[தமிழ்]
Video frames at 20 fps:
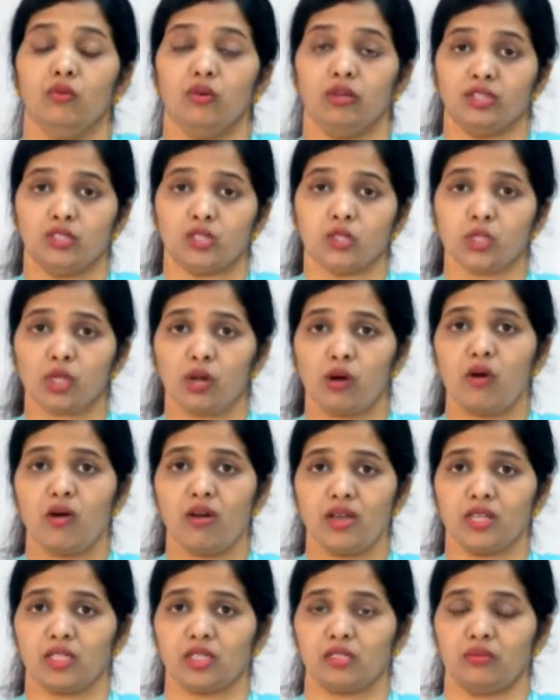ஒரு
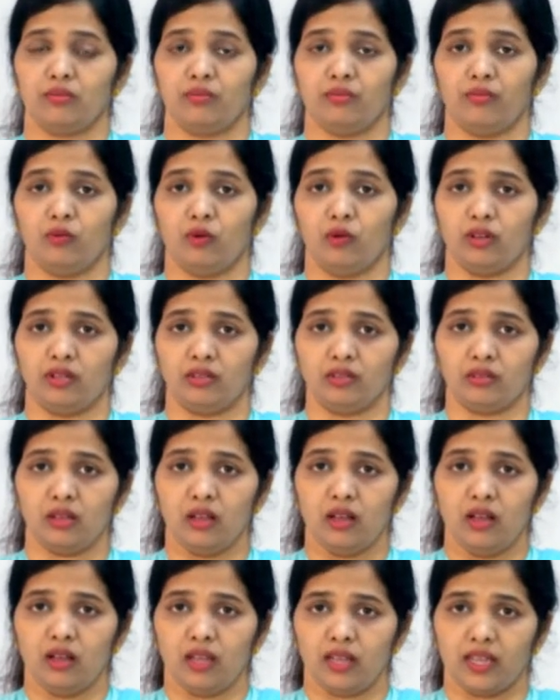சாய்ஸ் ஒரு
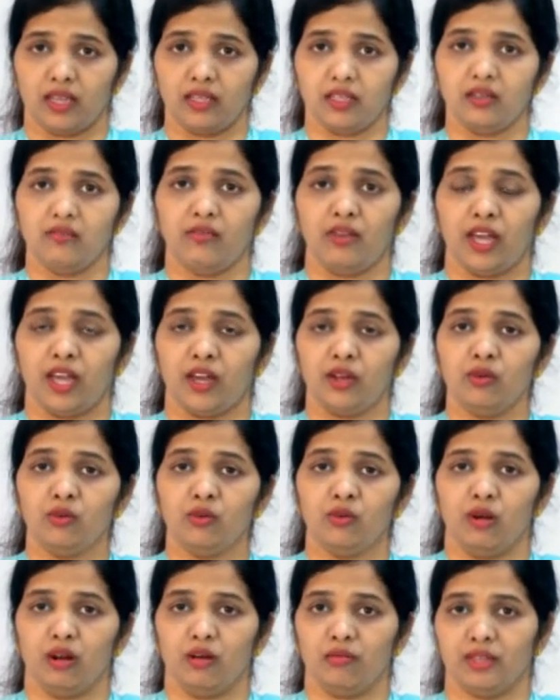எது
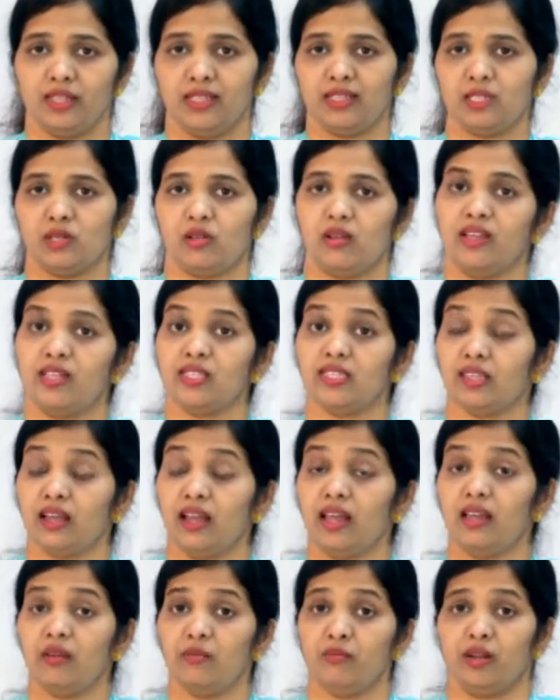வேணும் அப்படின்னு சொல்லி
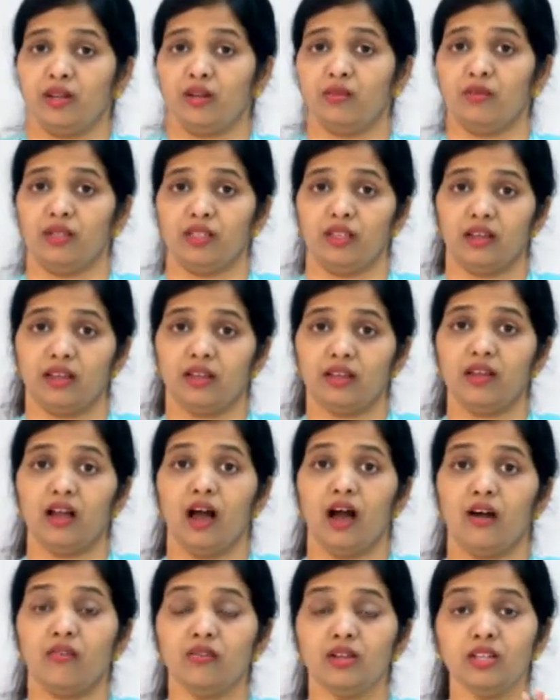செலக்ட் பண்ணுவதற்கு
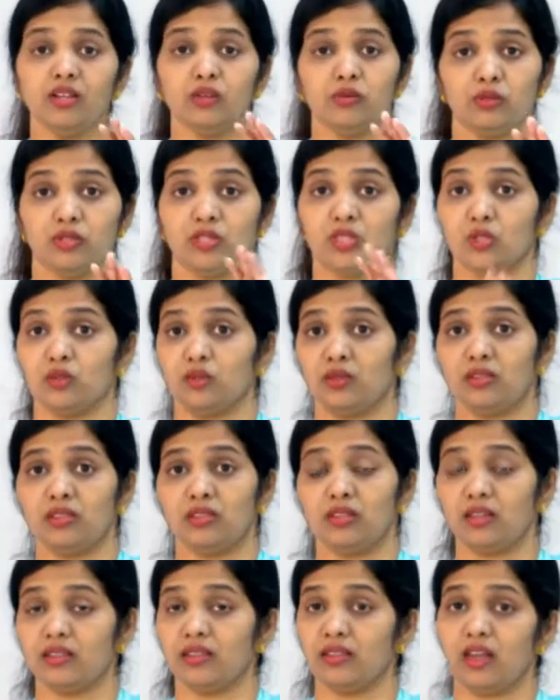அவனுக்கு ஒரு
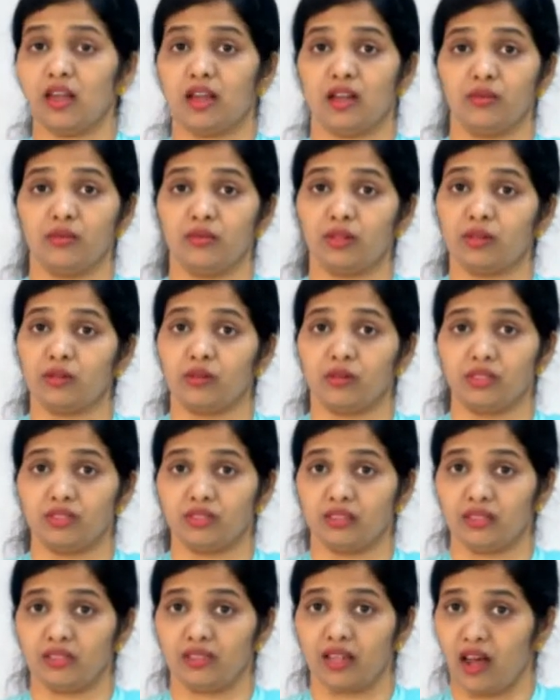சுதந்திரத்தை ஆண்டவர்
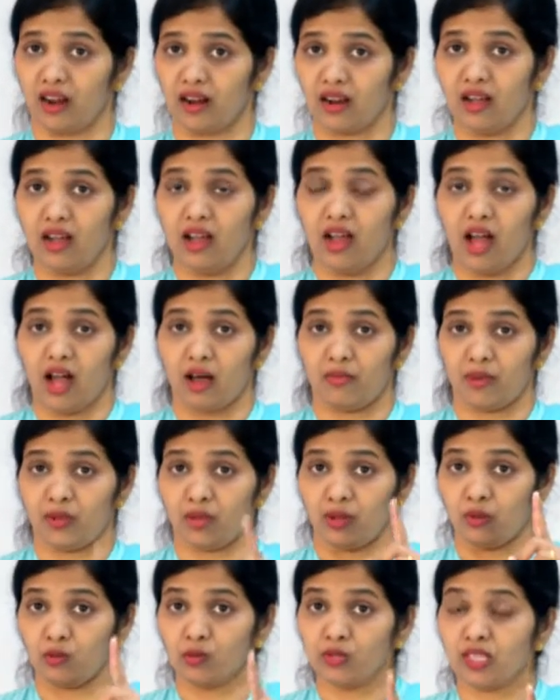கொடுத்திருந்தார் அப்போ
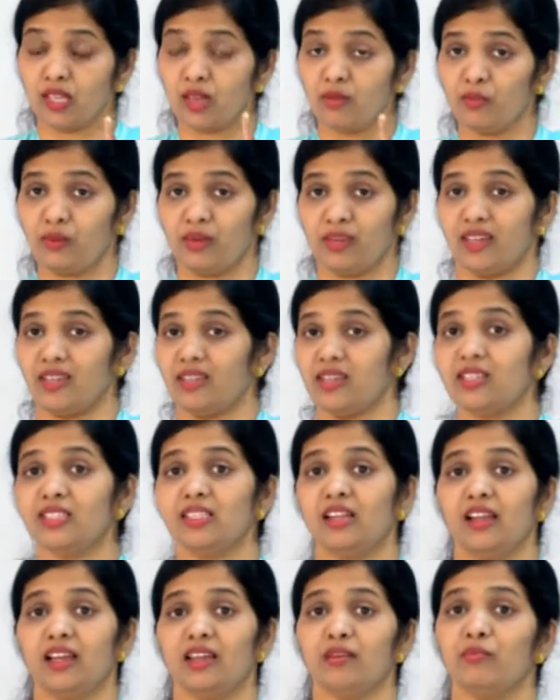யோசேப்பு எதை
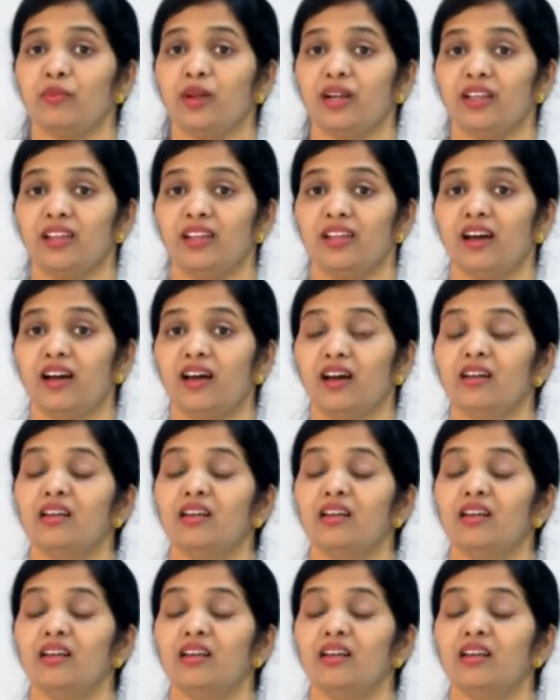செலக்ட் பண்ணினா